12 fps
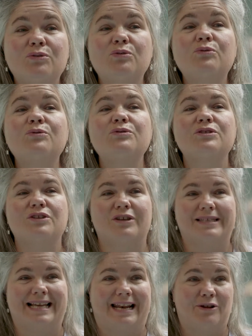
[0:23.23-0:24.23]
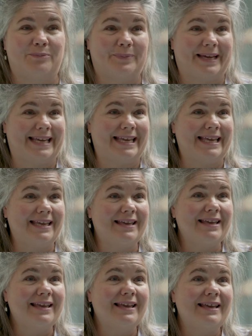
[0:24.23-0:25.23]
tout ce que ça a pris
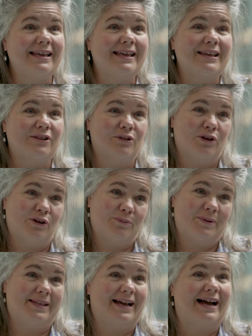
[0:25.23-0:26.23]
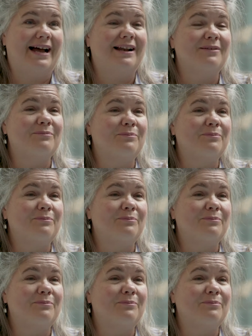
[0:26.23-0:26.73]
de l'hôpital